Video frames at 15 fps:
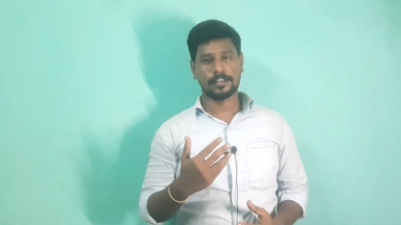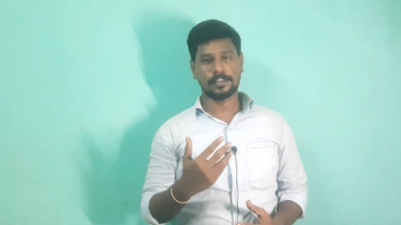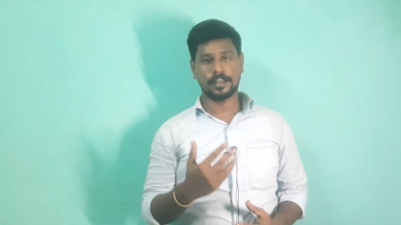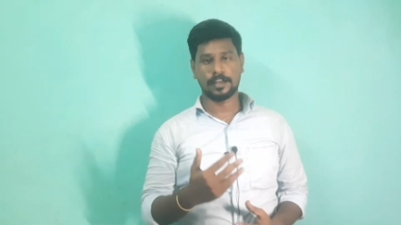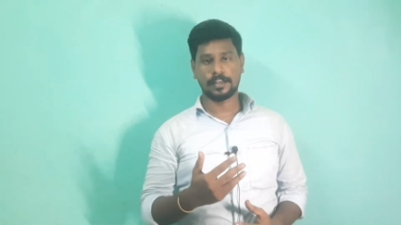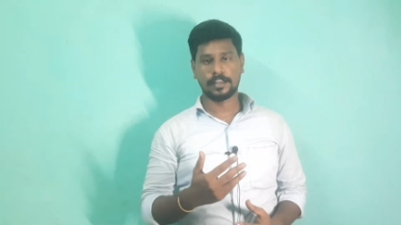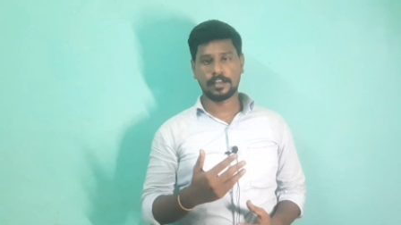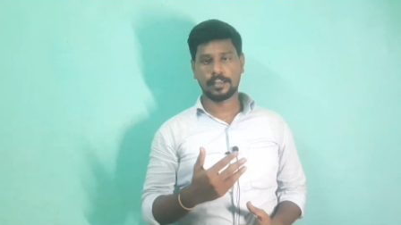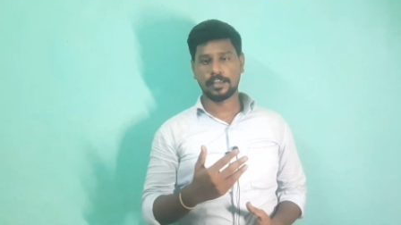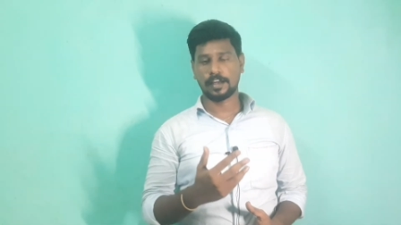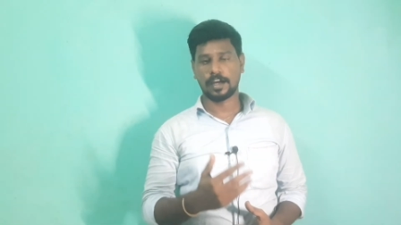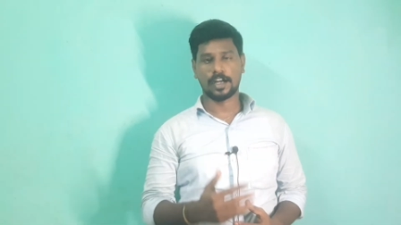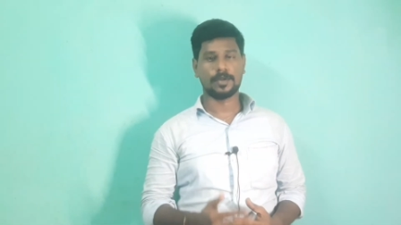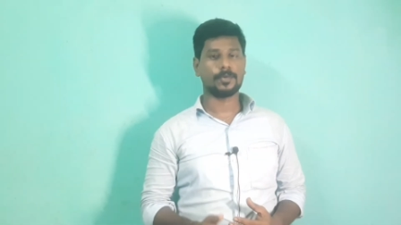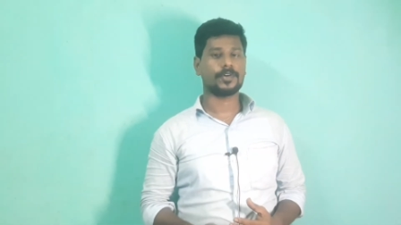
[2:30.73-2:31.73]
தண்டனை
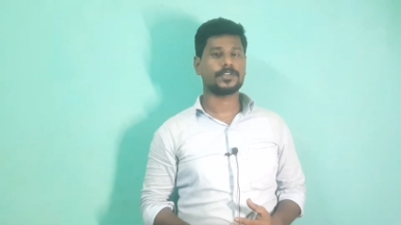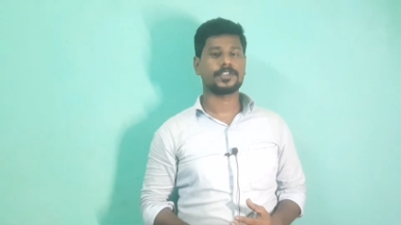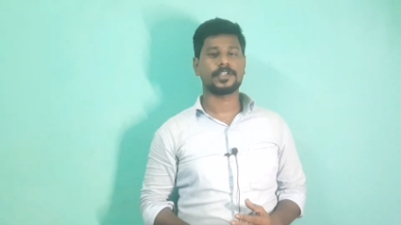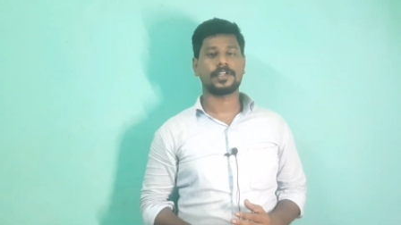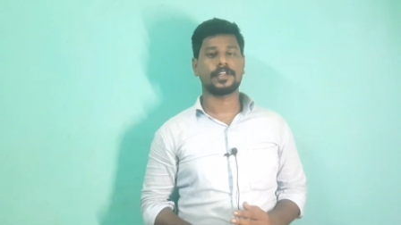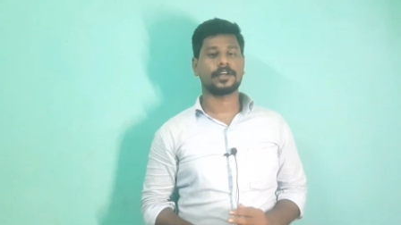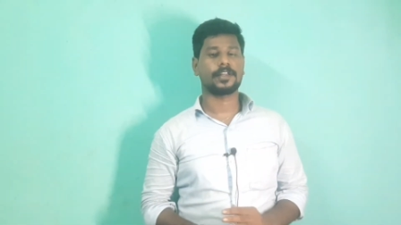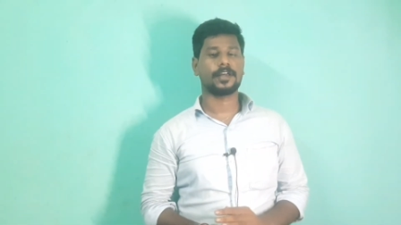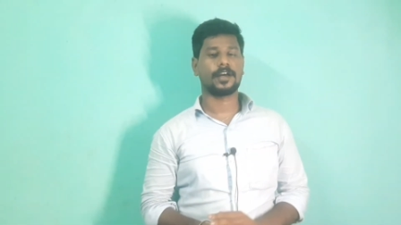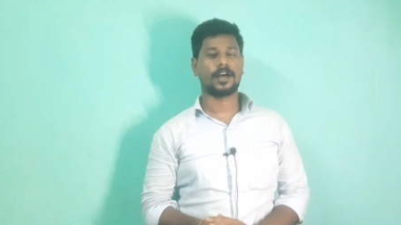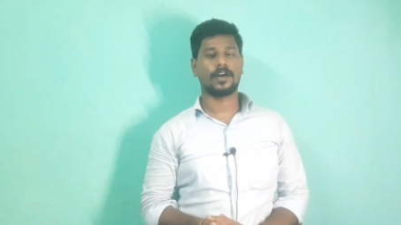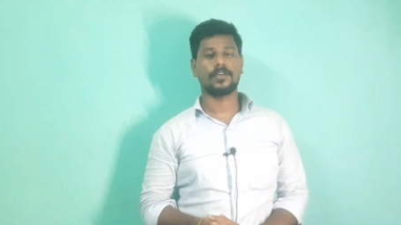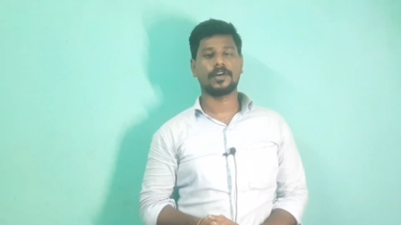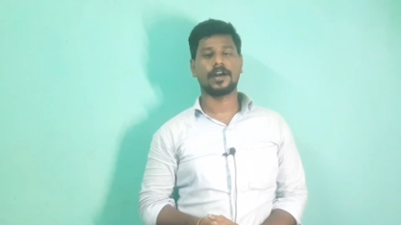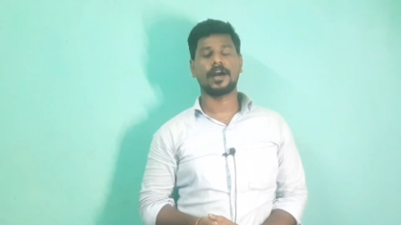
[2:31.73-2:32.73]
அனுபவிச்சிட்ருக்கிற
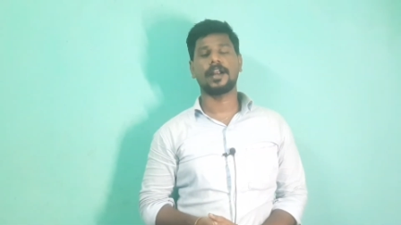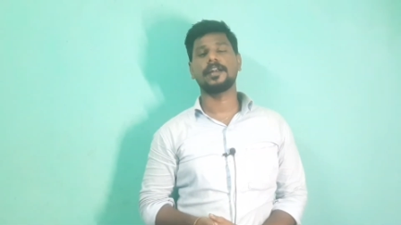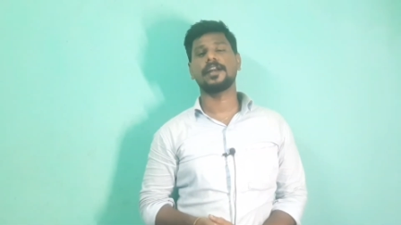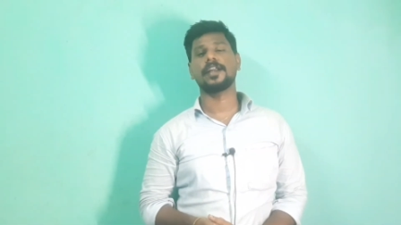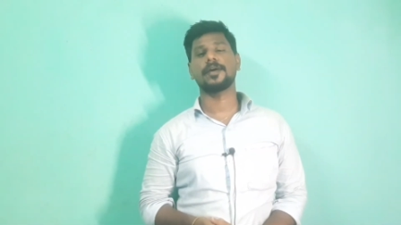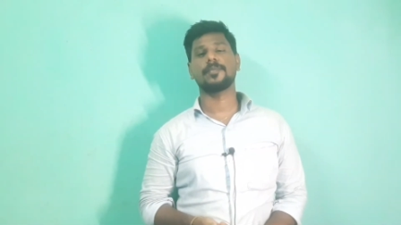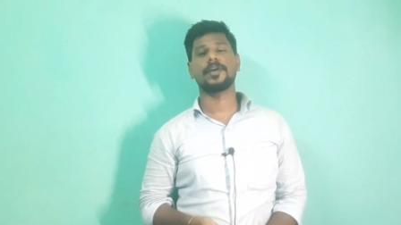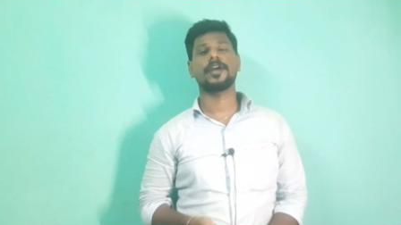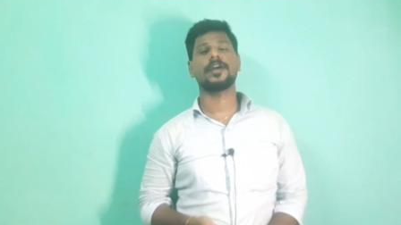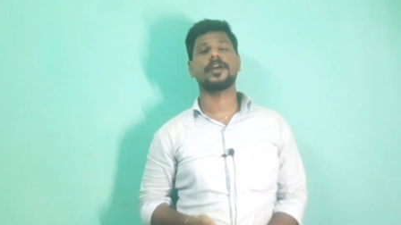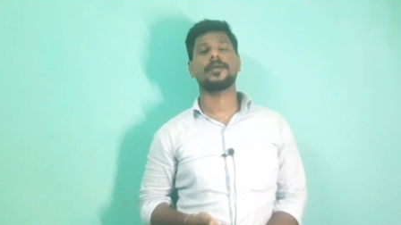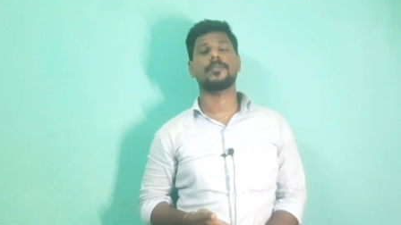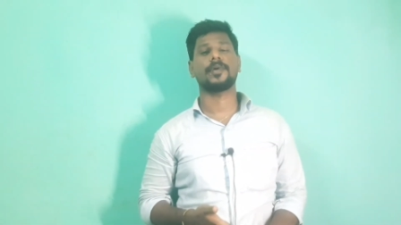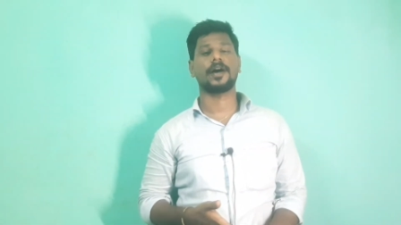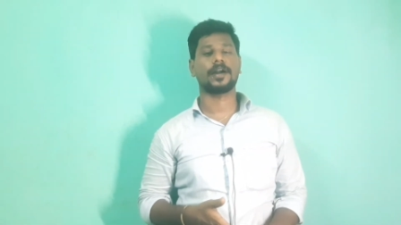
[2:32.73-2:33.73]
அவங்க அண்ணனை போய்
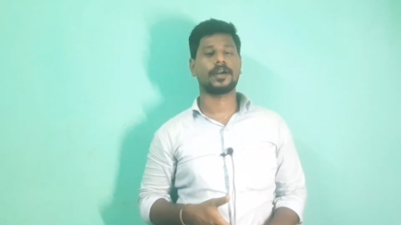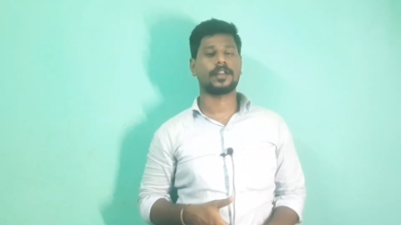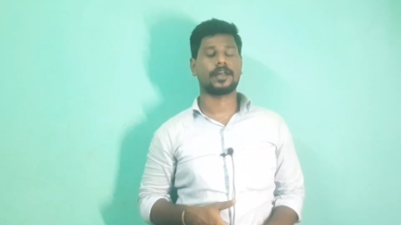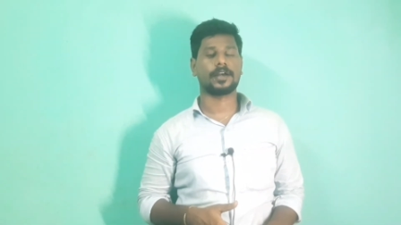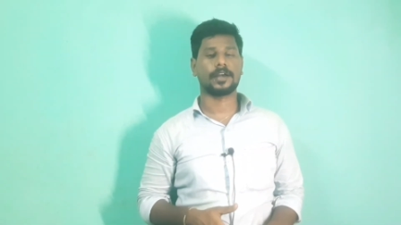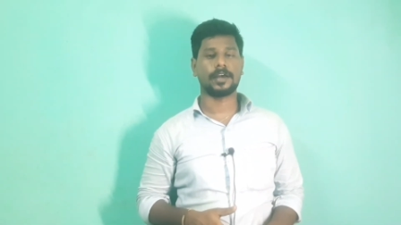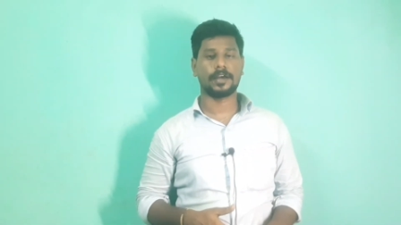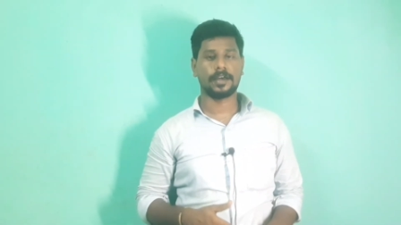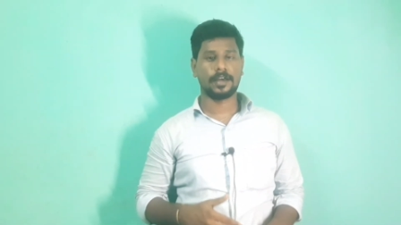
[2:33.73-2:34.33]
பார்க்குறாங்க